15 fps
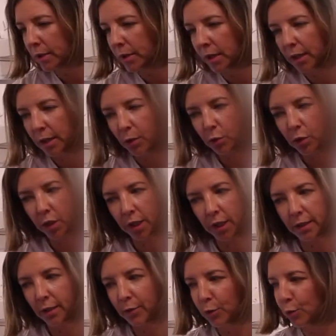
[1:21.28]
l'examen.
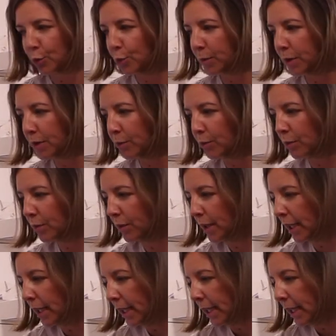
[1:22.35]
Si le
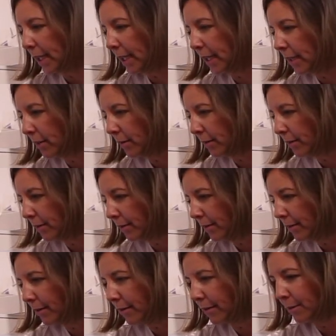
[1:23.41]
résultat est négatif,
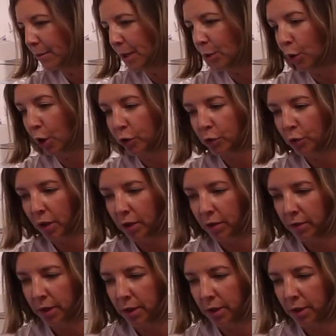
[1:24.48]
nous vous remettrons le